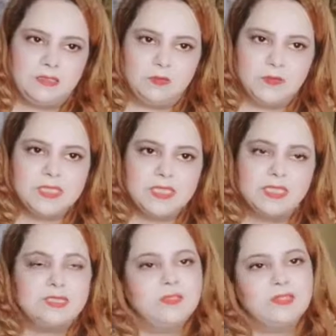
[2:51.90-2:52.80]
वुमेंस
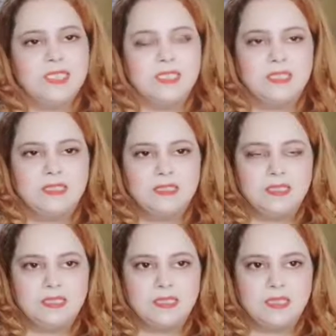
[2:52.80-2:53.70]
आती हैं वो यही कहती
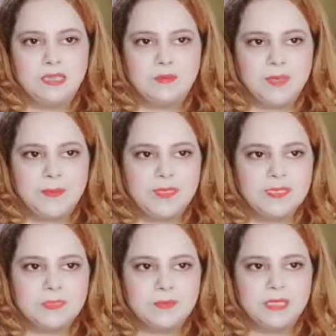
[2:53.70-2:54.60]
हैं कि हम रेमेडी
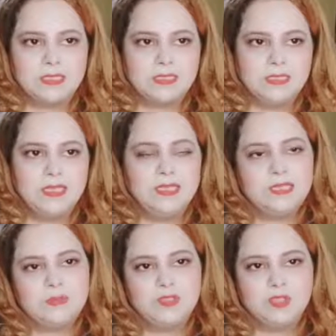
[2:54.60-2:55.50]
इस्तेमाल करते हैं
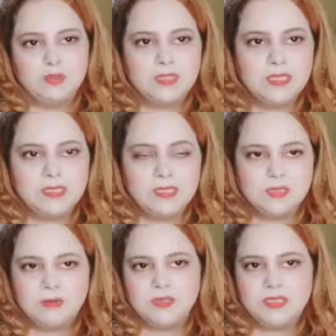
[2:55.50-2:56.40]
लेकिन हम छोड़ देते हैं
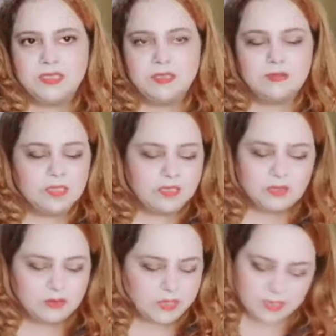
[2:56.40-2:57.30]
तो मैं उनसे कहूँगी कि
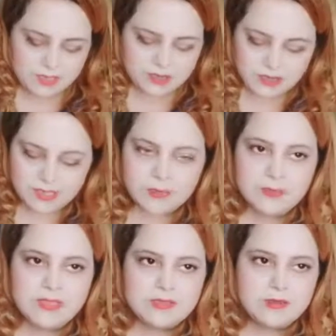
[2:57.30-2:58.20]
छोड़ना नहीं चाहिए
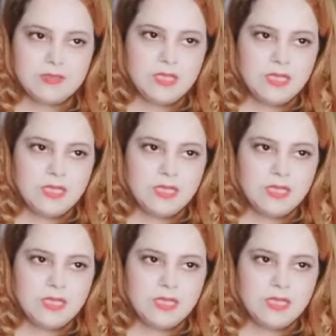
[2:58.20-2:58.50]
रेमेडीज़ को